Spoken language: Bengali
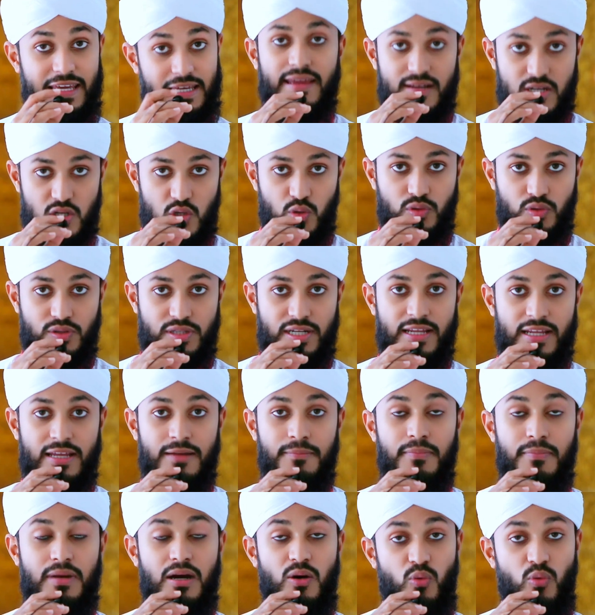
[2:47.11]
এর সূত্রে
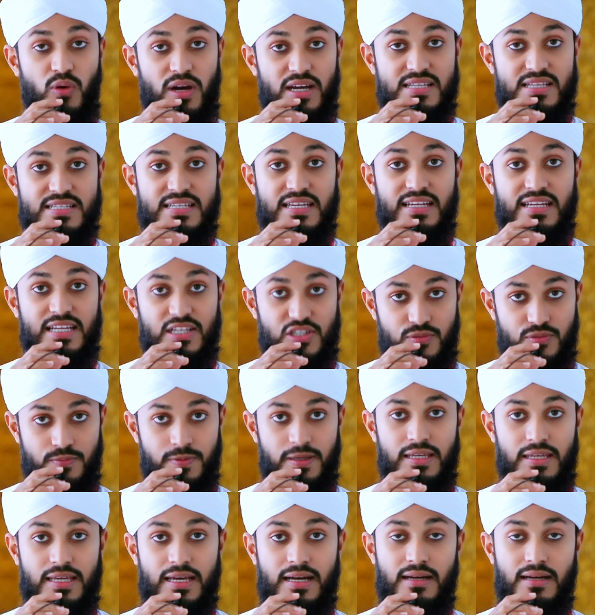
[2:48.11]
মাওয়ায়েজে
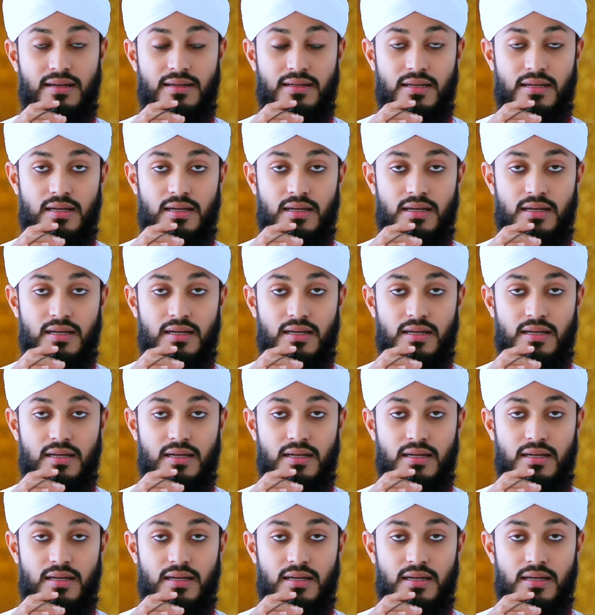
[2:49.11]
রেজভিয়া